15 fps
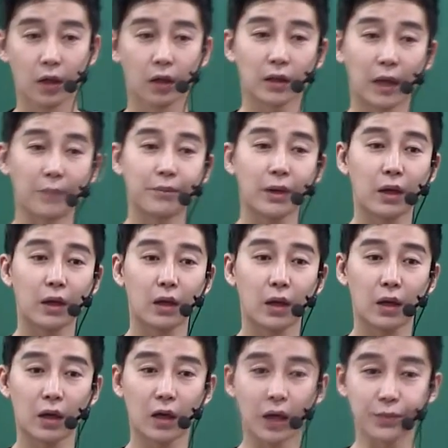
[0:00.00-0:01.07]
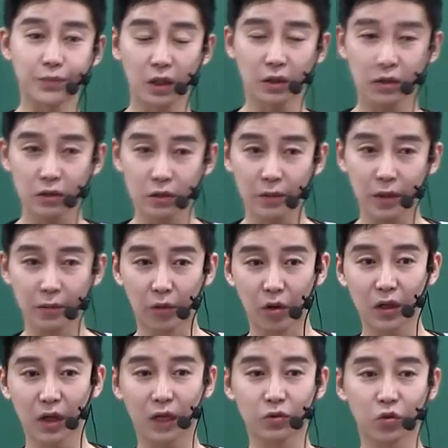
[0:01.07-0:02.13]
담배가 갑자기 끊으면
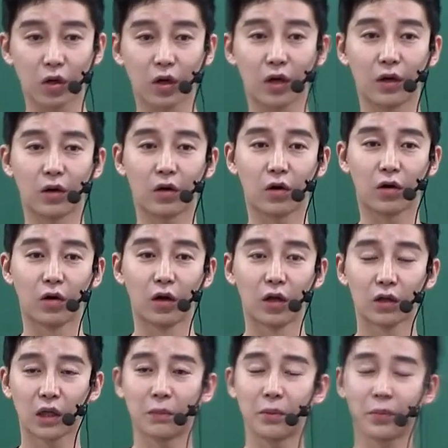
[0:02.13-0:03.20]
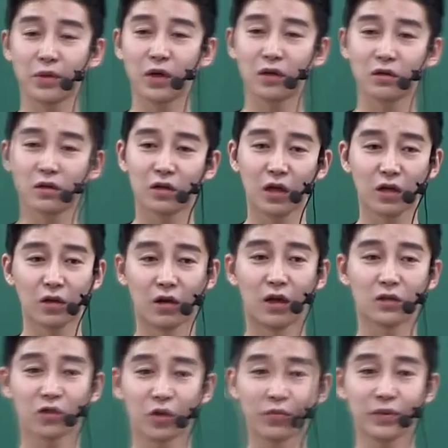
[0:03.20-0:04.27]
머리가 안 돌아가요. 담배 피는 애들은 그냥
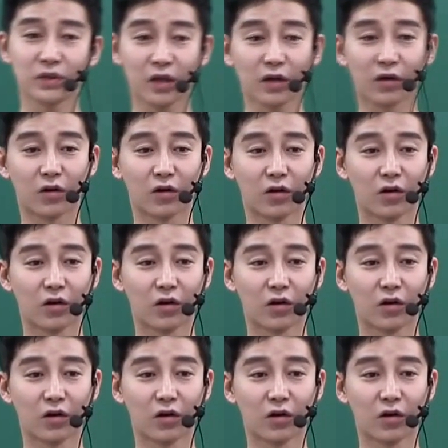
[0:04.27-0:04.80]
연락처 피세요.